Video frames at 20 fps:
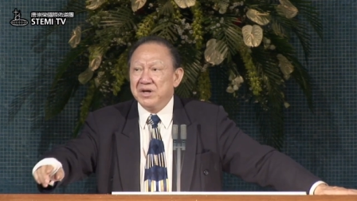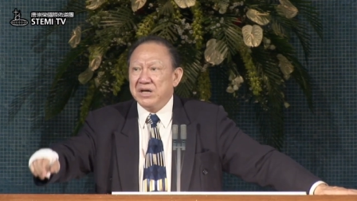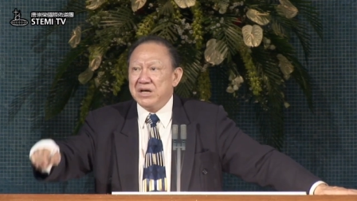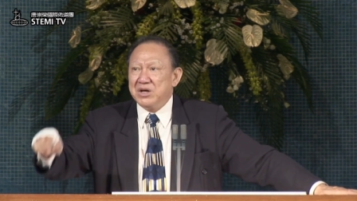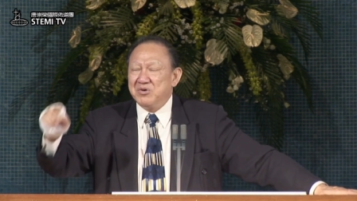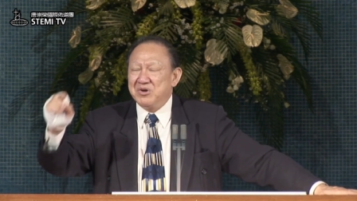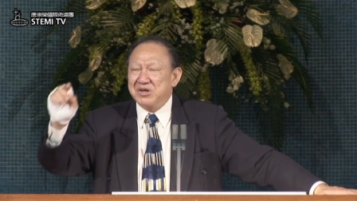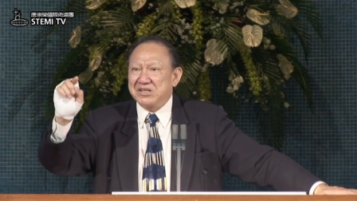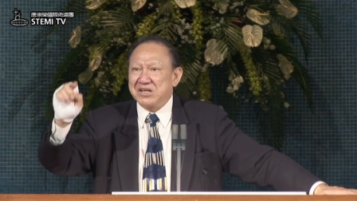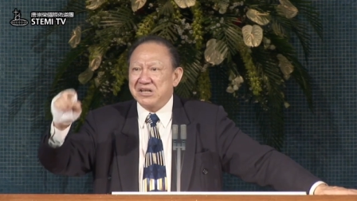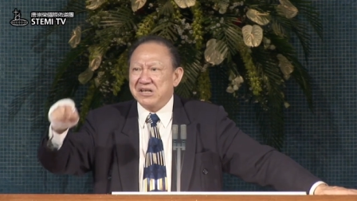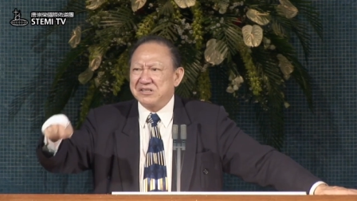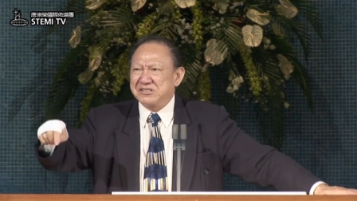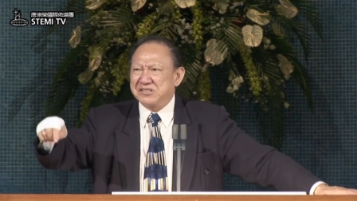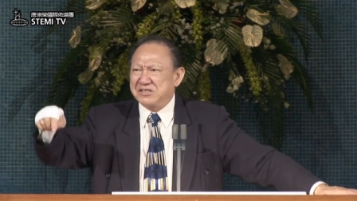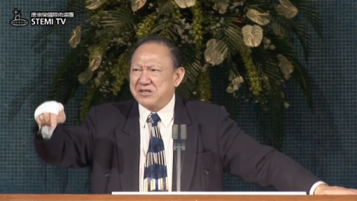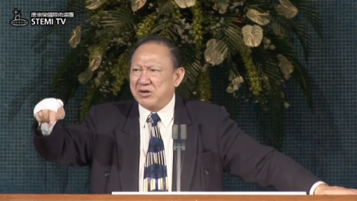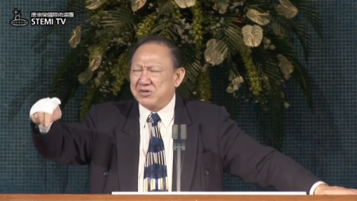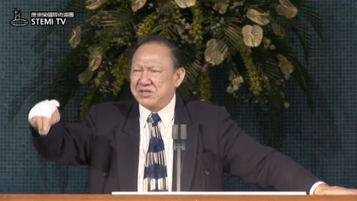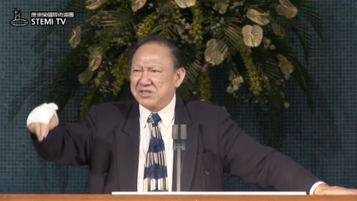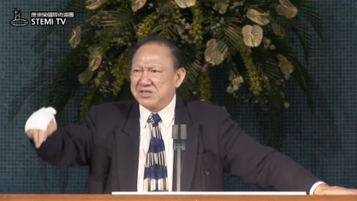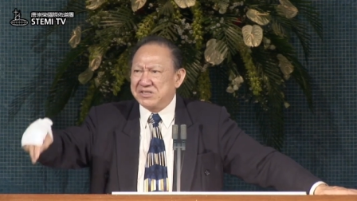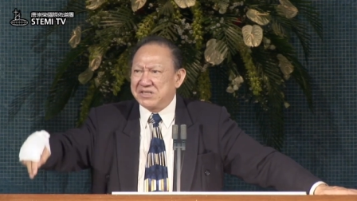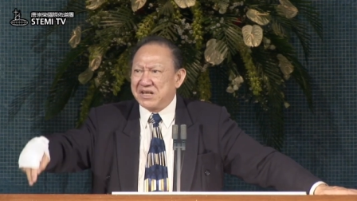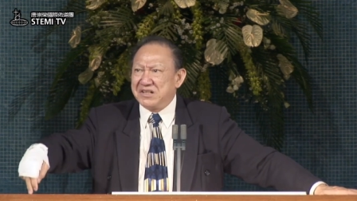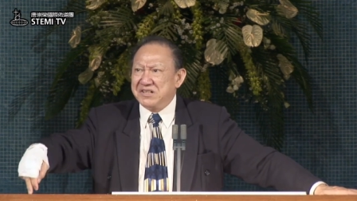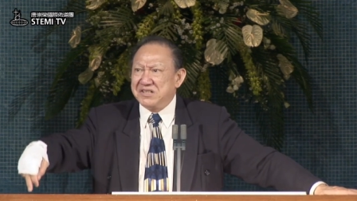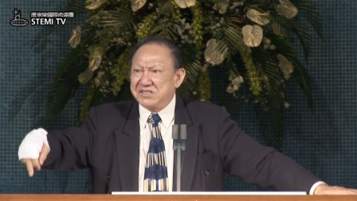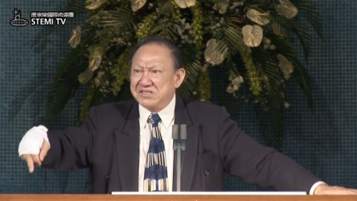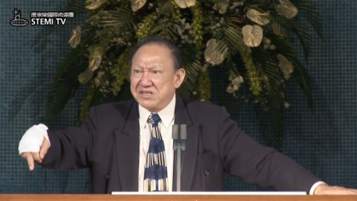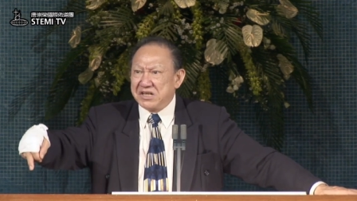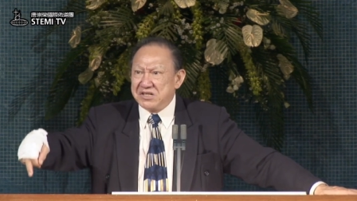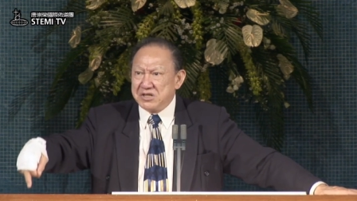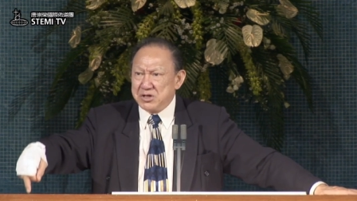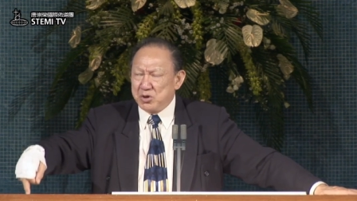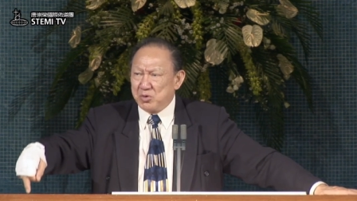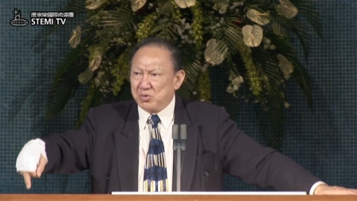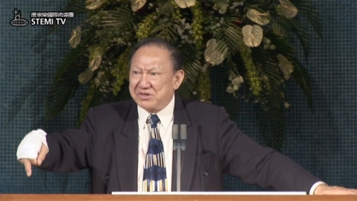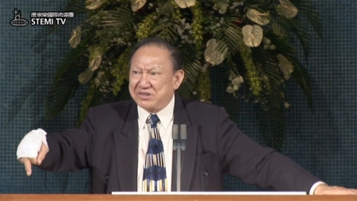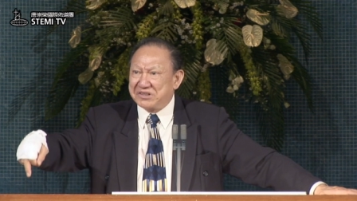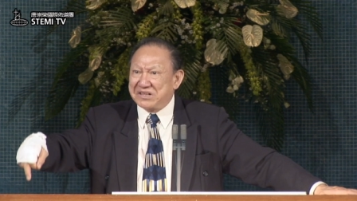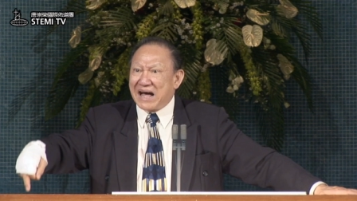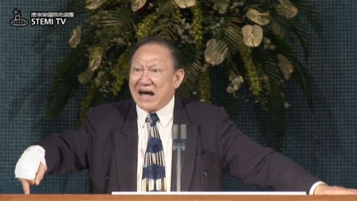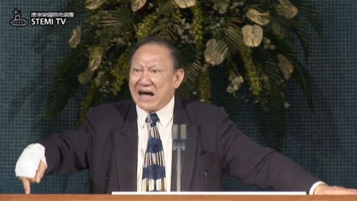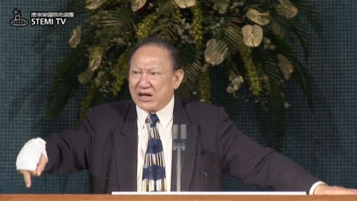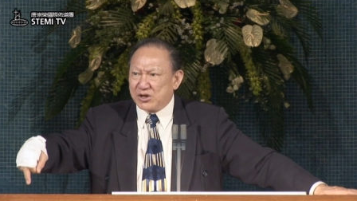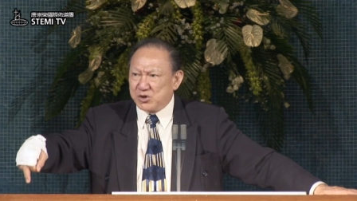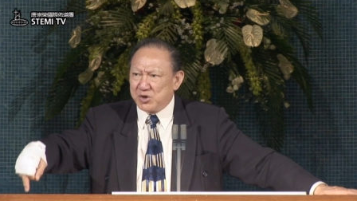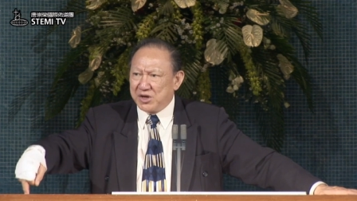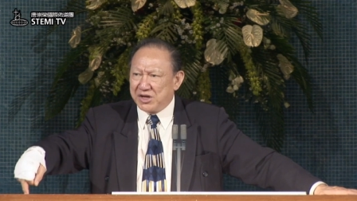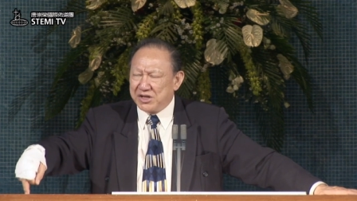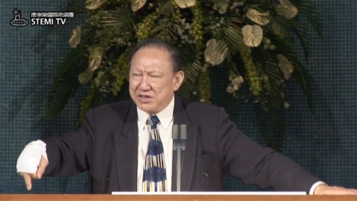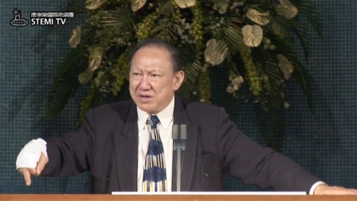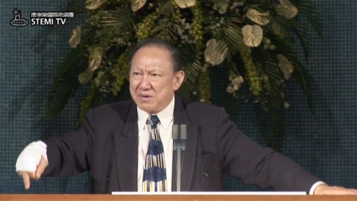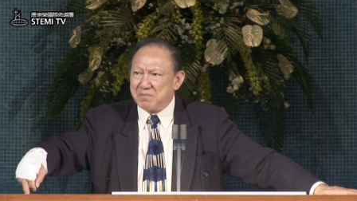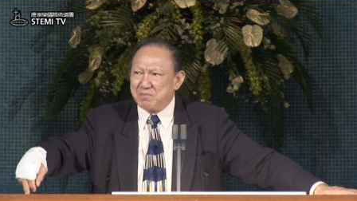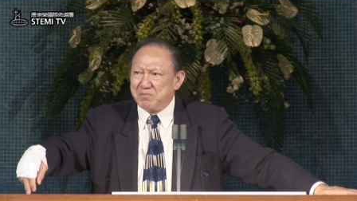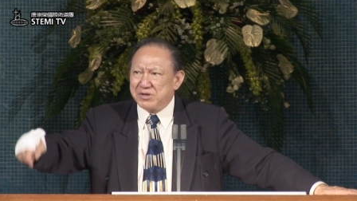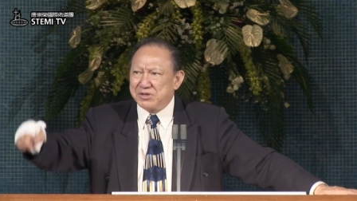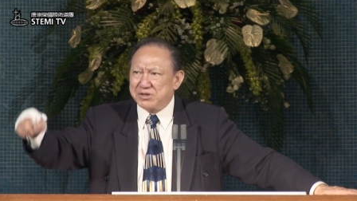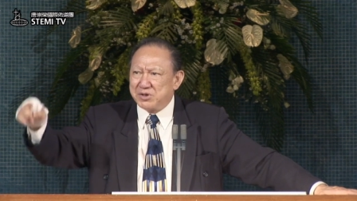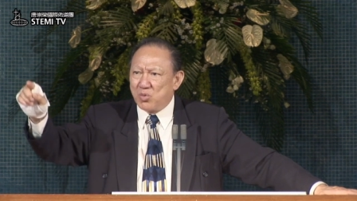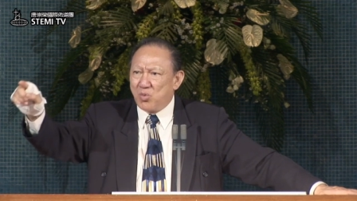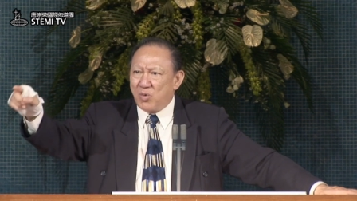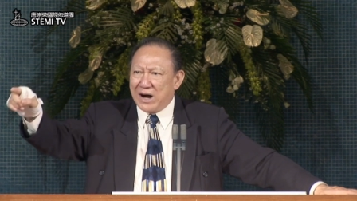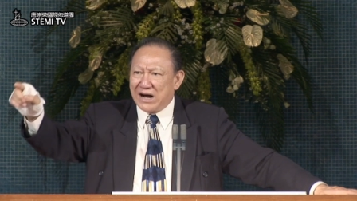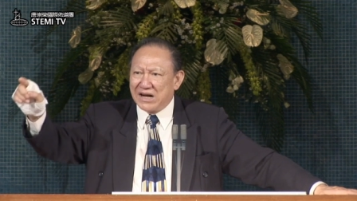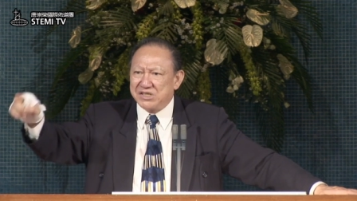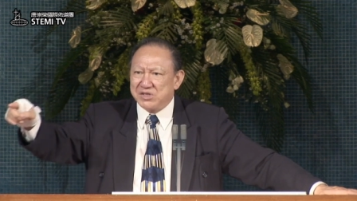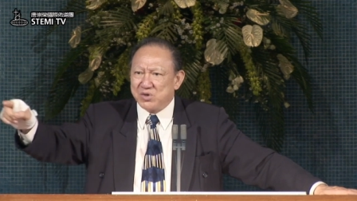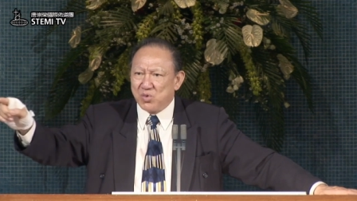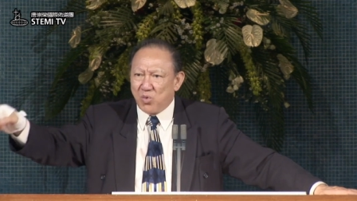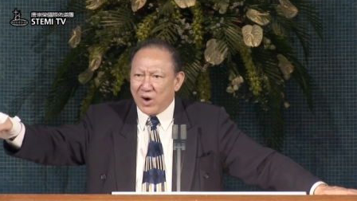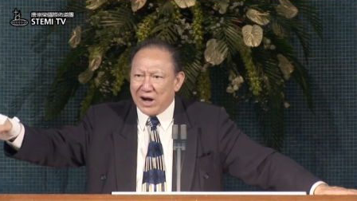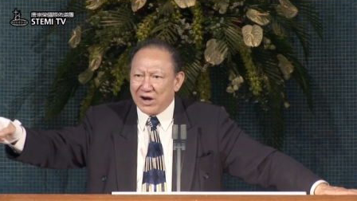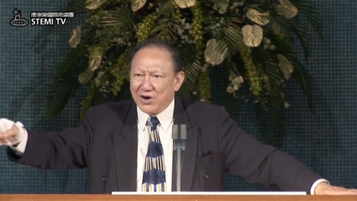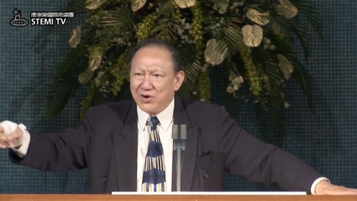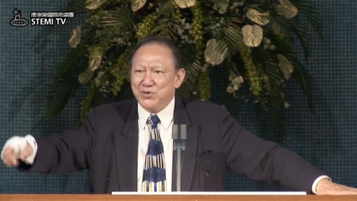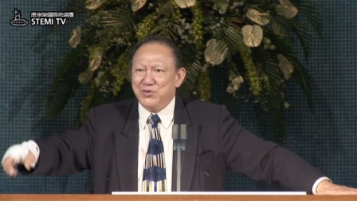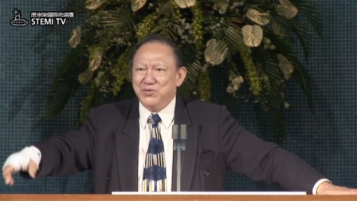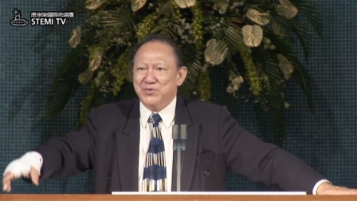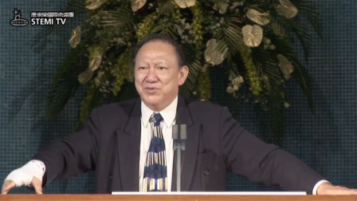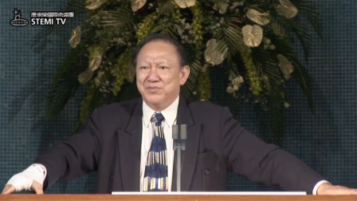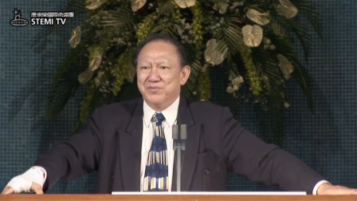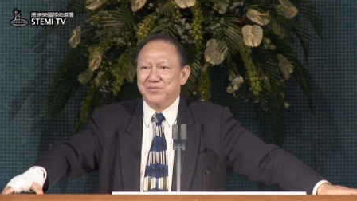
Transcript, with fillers: 因为他知道真正有大权的不是王是皇后，